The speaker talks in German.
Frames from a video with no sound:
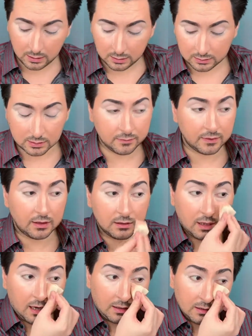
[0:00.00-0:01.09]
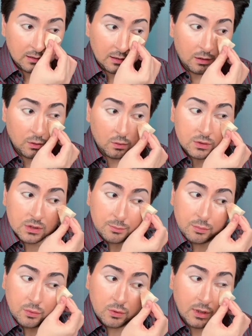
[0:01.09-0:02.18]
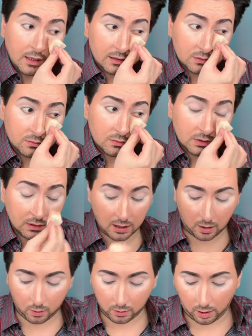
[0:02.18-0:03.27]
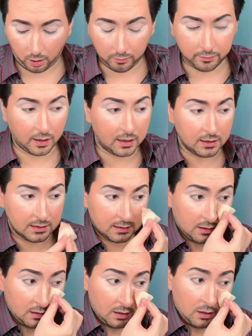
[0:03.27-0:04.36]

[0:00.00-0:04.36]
Deswegen trage ich loses Puder jetzt unter die Augen auf als